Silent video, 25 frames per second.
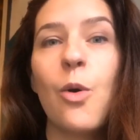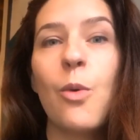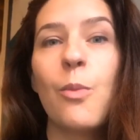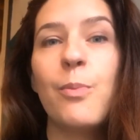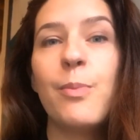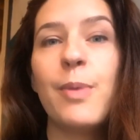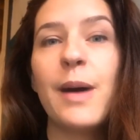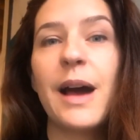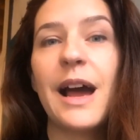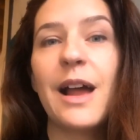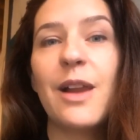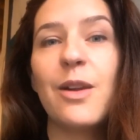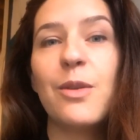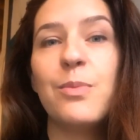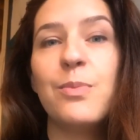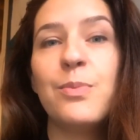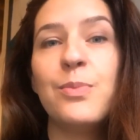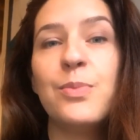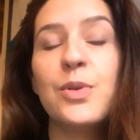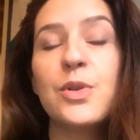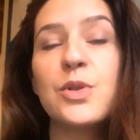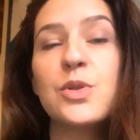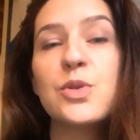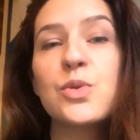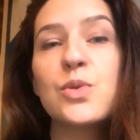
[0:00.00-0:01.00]
On parle
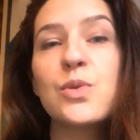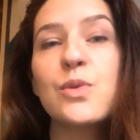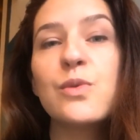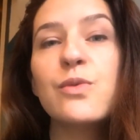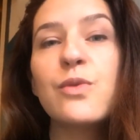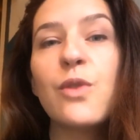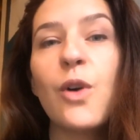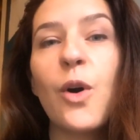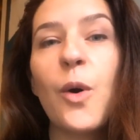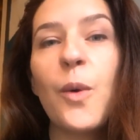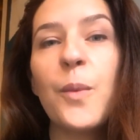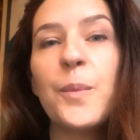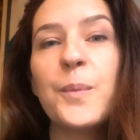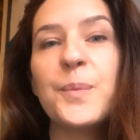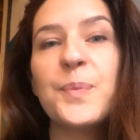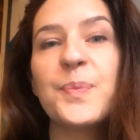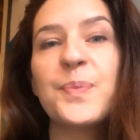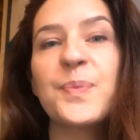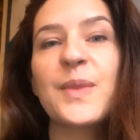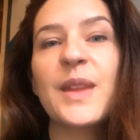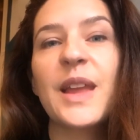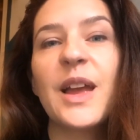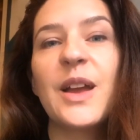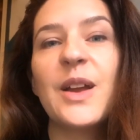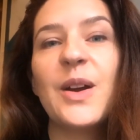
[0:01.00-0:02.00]
peu souvent
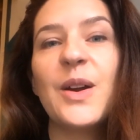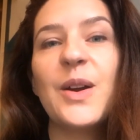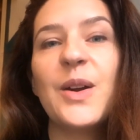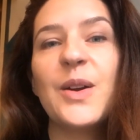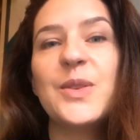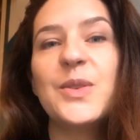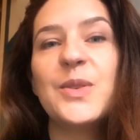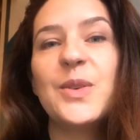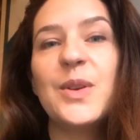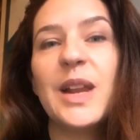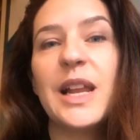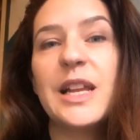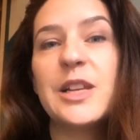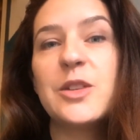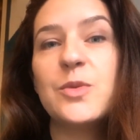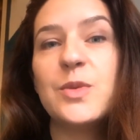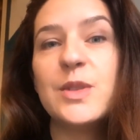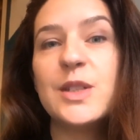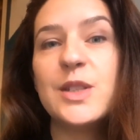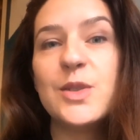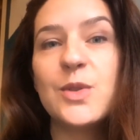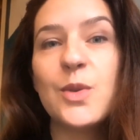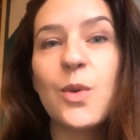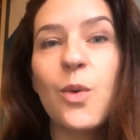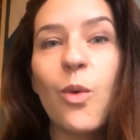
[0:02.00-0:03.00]
euh, de
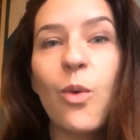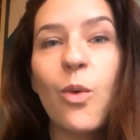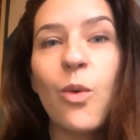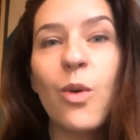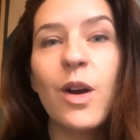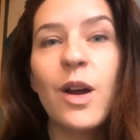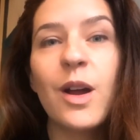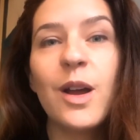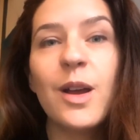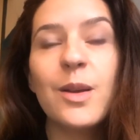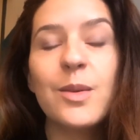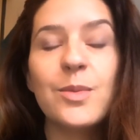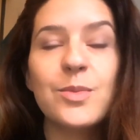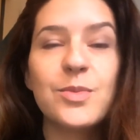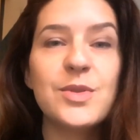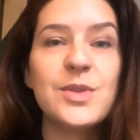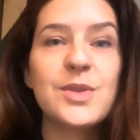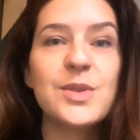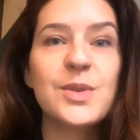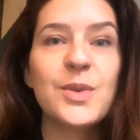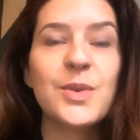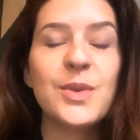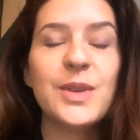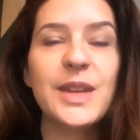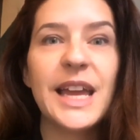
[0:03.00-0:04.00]
l'intuition,
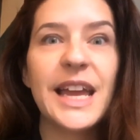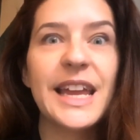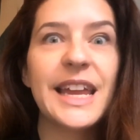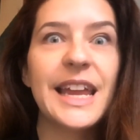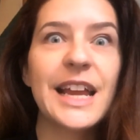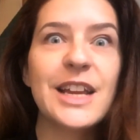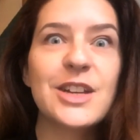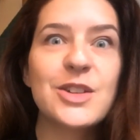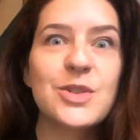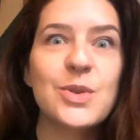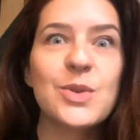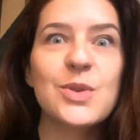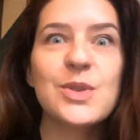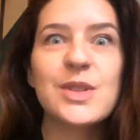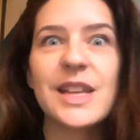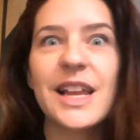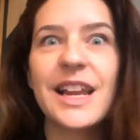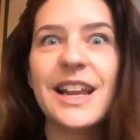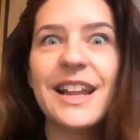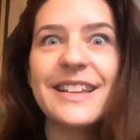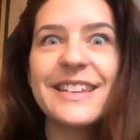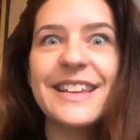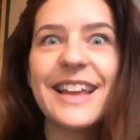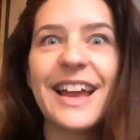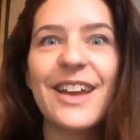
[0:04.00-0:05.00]
puisqu'il y a quelque chose à
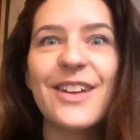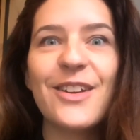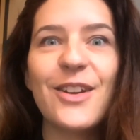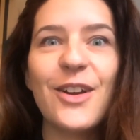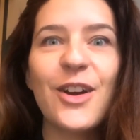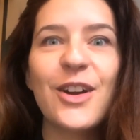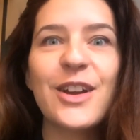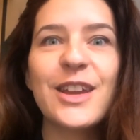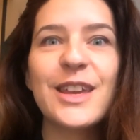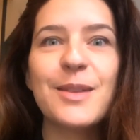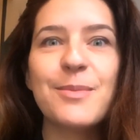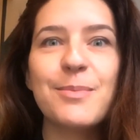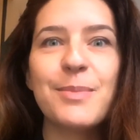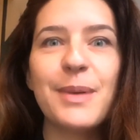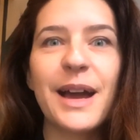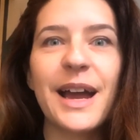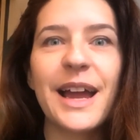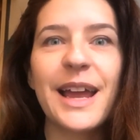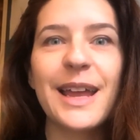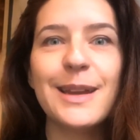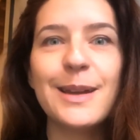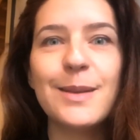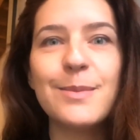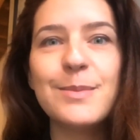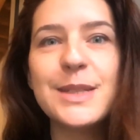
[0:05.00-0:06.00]
l'intérieur qui
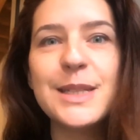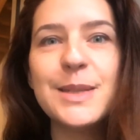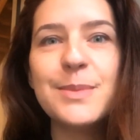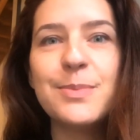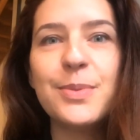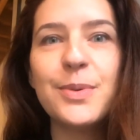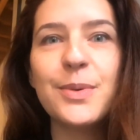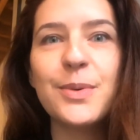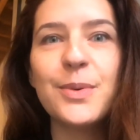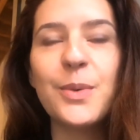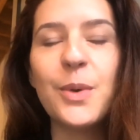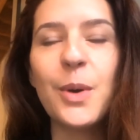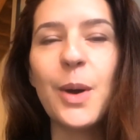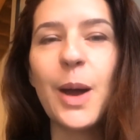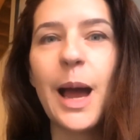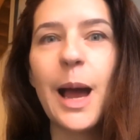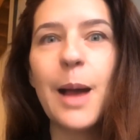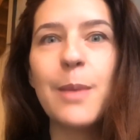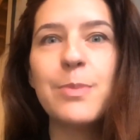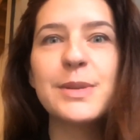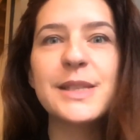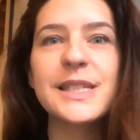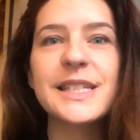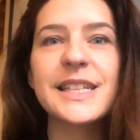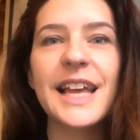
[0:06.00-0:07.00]
paraît un petit peu euh,
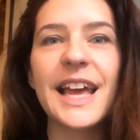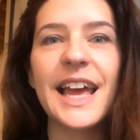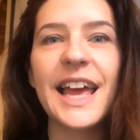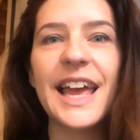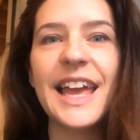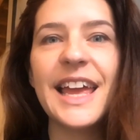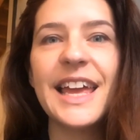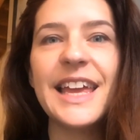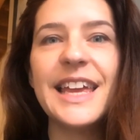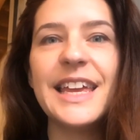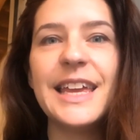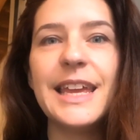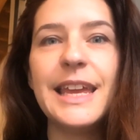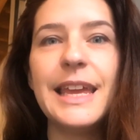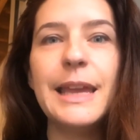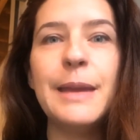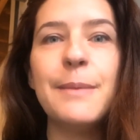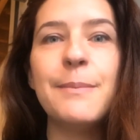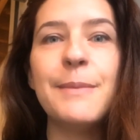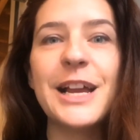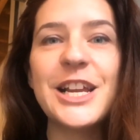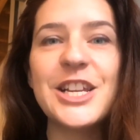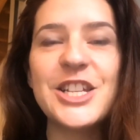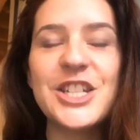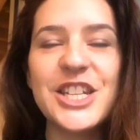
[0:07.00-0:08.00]
abstrait et,
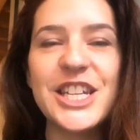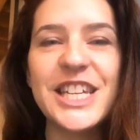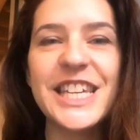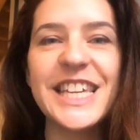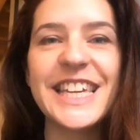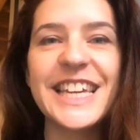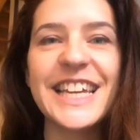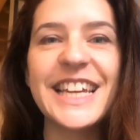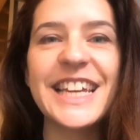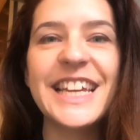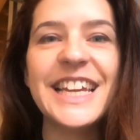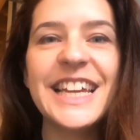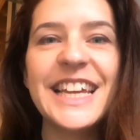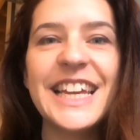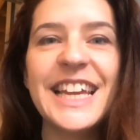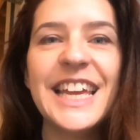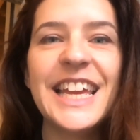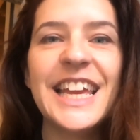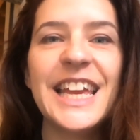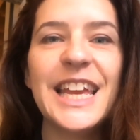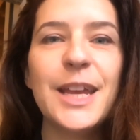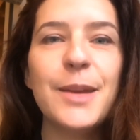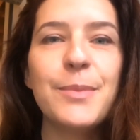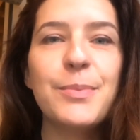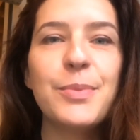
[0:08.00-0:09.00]
magique,
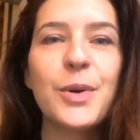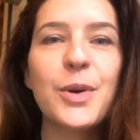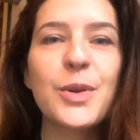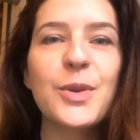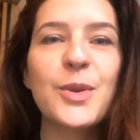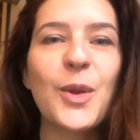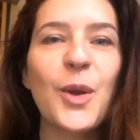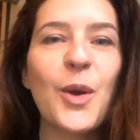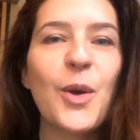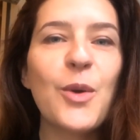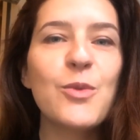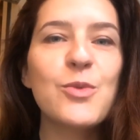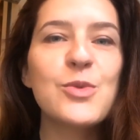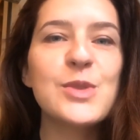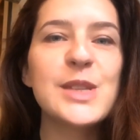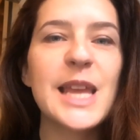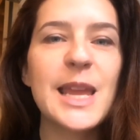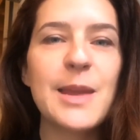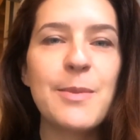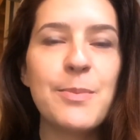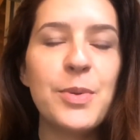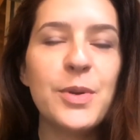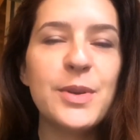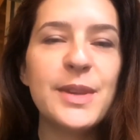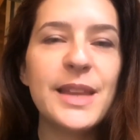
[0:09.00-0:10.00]
et pourtant vous
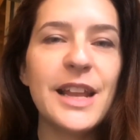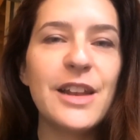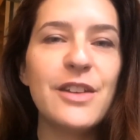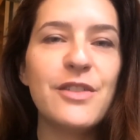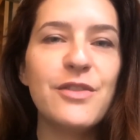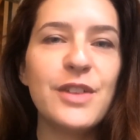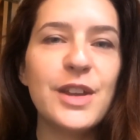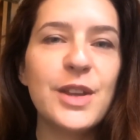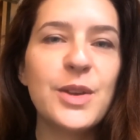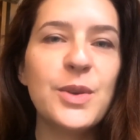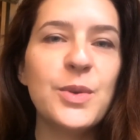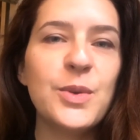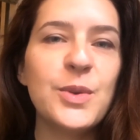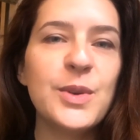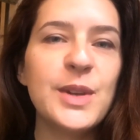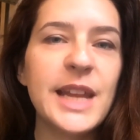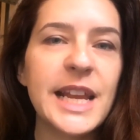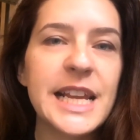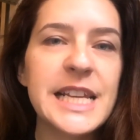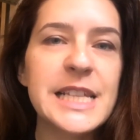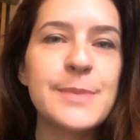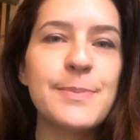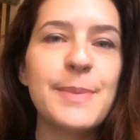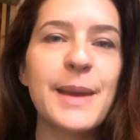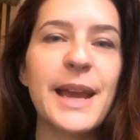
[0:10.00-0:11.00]
avez peut-être vécu une
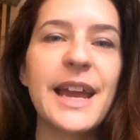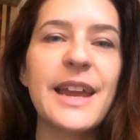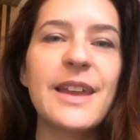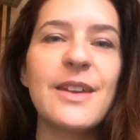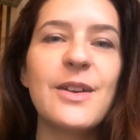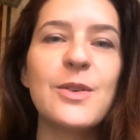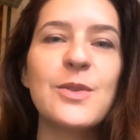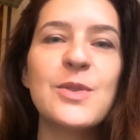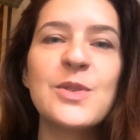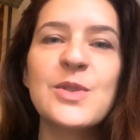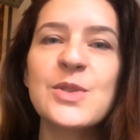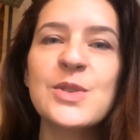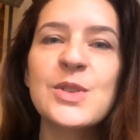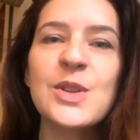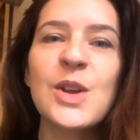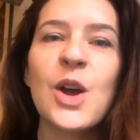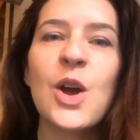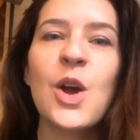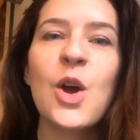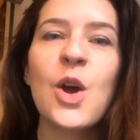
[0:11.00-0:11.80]
expérience